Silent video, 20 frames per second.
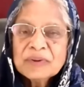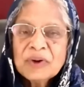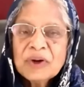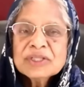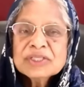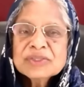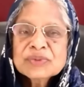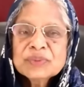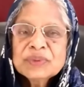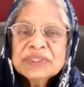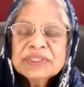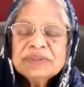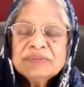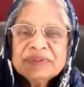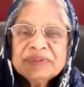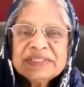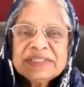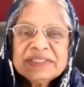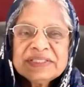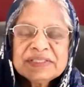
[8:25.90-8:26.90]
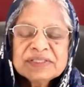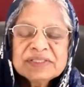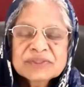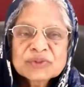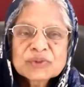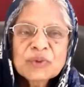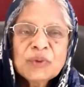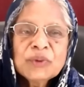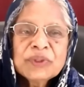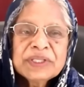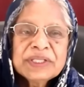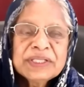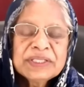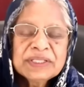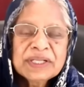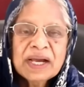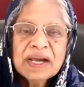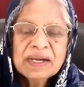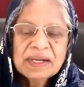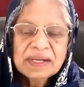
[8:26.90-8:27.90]
God's word which is sown
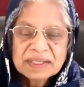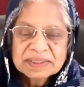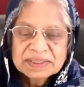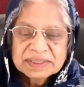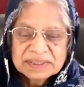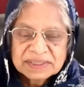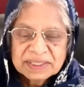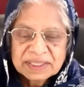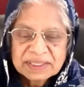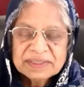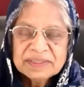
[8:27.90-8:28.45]
in our hearts.